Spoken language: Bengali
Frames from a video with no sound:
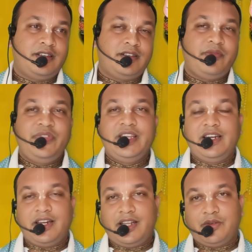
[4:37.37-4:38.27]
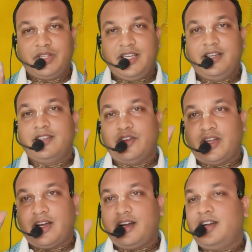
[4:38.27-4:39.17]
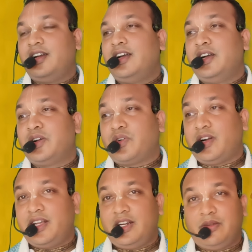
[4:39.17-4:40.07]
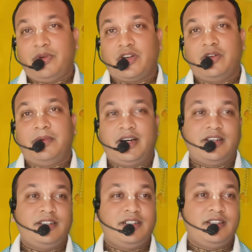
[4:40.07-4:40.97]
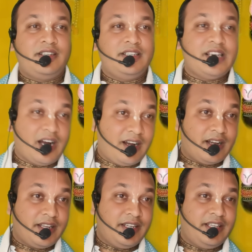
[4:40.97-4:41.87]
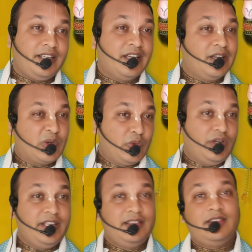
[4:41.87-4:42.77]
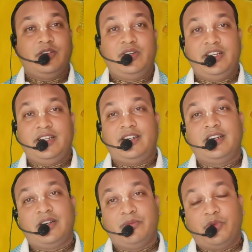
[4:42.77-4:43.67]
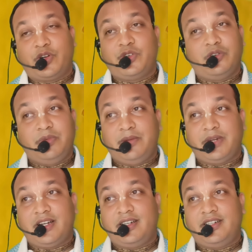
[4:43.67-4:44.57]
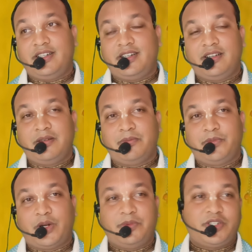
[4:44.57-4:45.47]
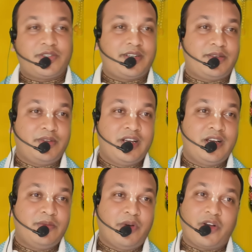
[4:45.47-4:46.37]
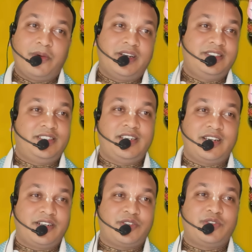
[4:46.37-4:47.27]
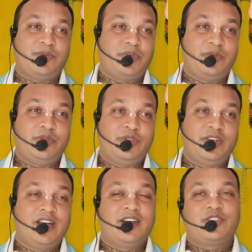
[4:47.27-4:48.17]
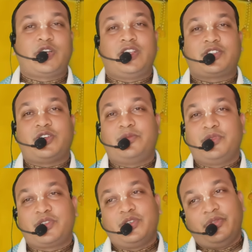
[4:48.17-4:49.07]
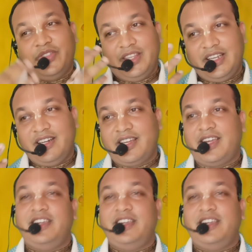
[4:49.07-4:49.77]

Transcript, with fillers: দিনের অধিক দয়া করেন ভগবান ইহা হেরি কুলীন ধনির বড় অভিমান পরমেশ্বর ভগবান শ্রীকৃষ্ণ প্রভু সদা সর্বক্ষণ দিনকেই